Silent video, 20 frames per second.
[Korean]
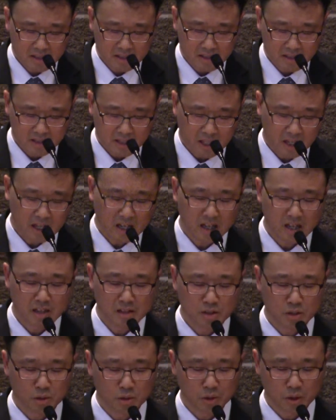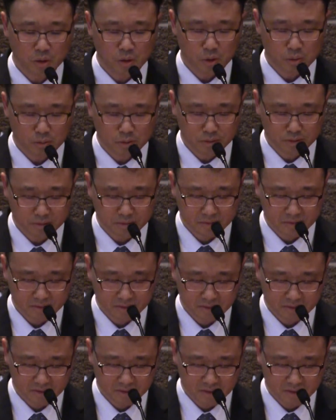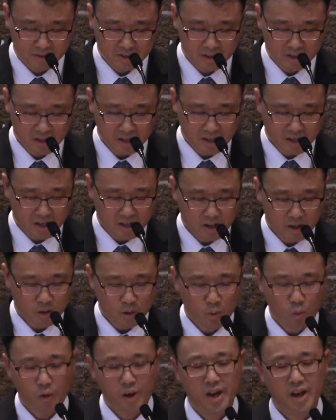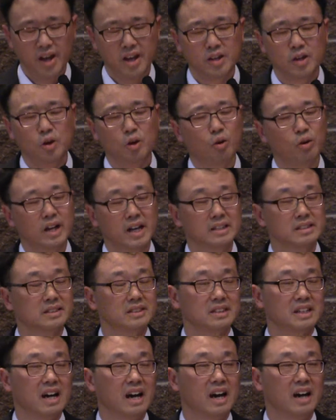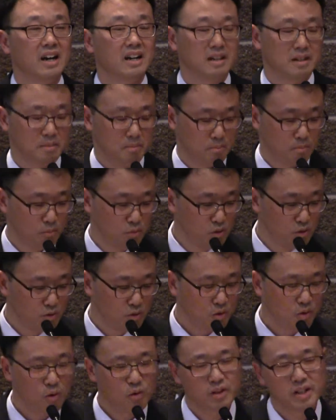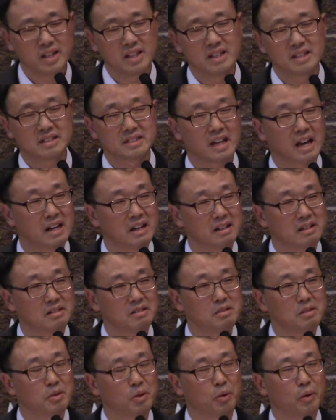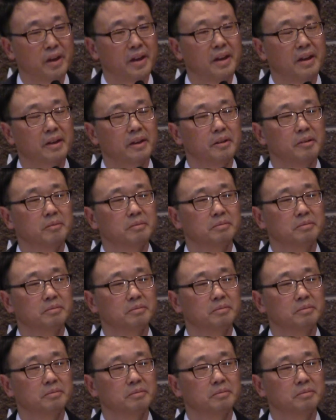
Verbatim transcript: 사랑하는 성도 여러분, 왜 요나스가 물고기 사건을 통해